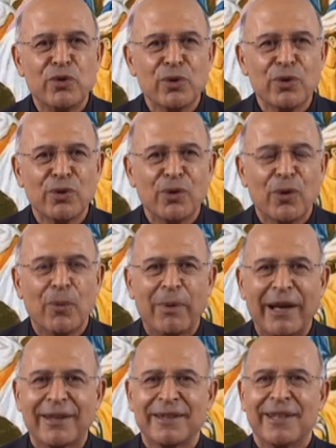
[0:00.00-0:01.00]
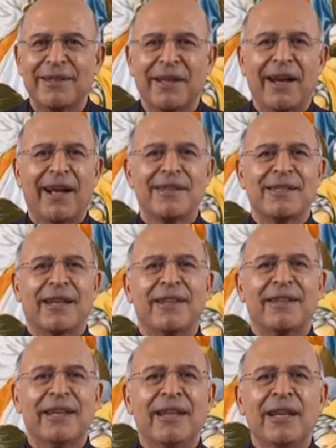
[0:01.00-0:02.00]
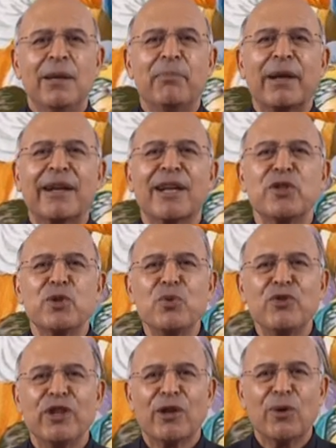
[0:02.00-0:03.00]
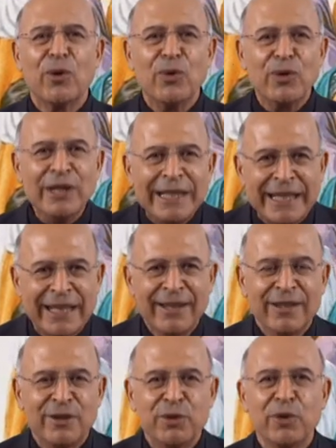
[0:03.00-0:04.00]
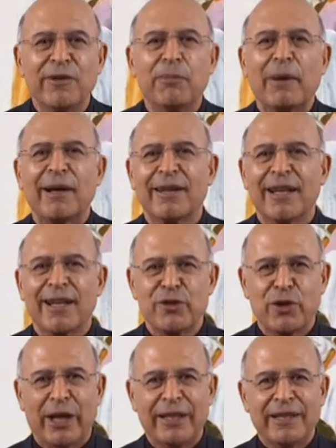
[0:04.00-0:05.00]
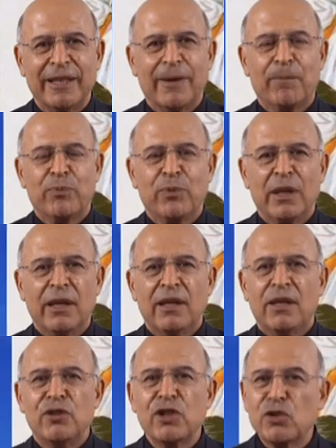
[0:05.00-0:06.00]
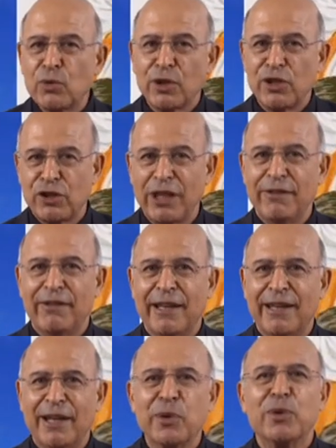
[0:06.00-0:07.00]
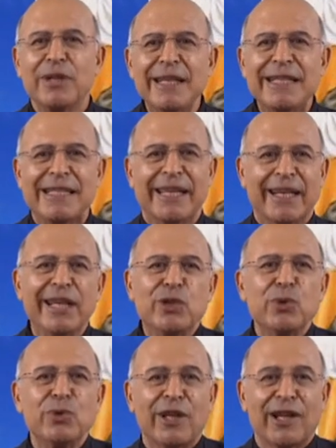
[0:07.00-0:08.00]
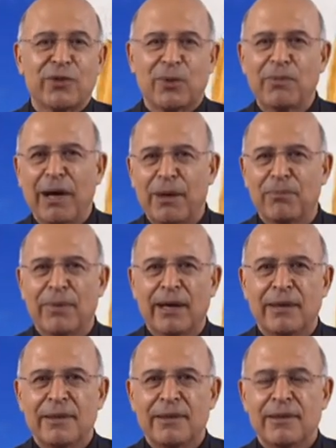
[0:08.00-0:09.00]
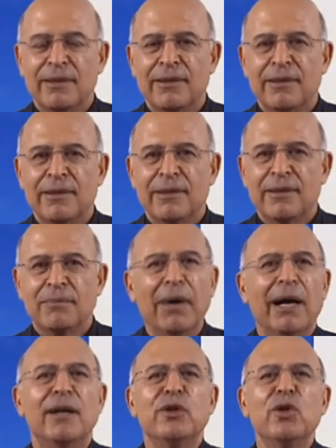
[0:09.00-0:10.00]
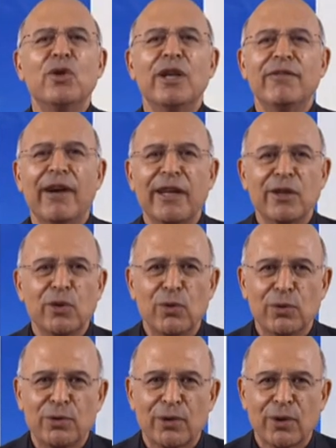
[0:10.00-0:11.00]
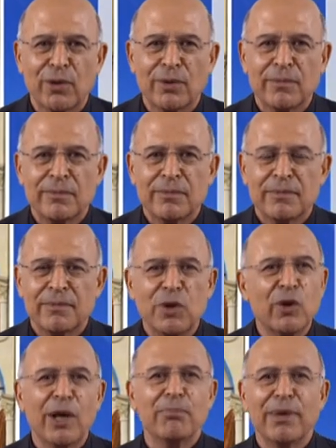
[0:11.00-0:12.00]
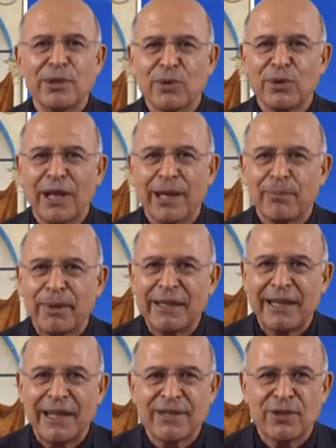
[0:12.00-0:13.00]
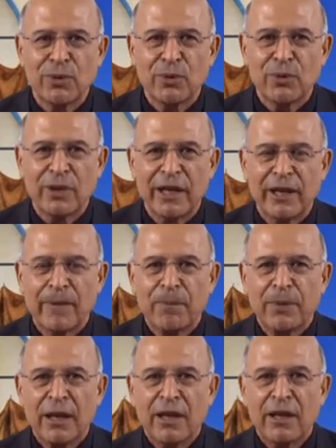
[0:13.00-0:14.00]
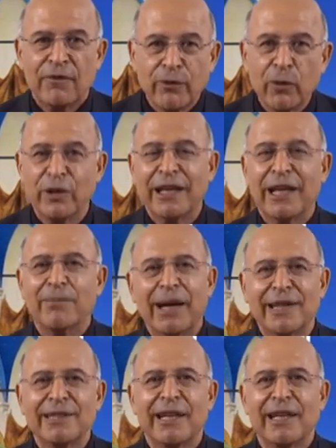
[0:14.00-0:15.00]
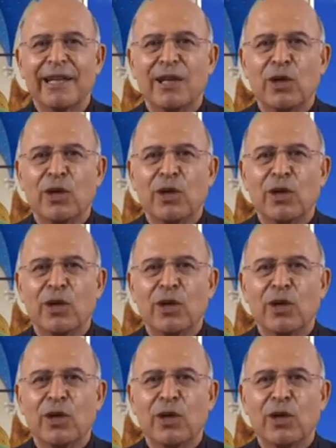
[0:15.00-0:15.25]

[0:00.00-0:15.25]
giorno parte da Nazareth per raggiungerlo lì dove parla la gente. Gesù riceve la notizia che è giunta la sua mamma, ma non le va incontro, non abbandona la predicazione. Fuori la madre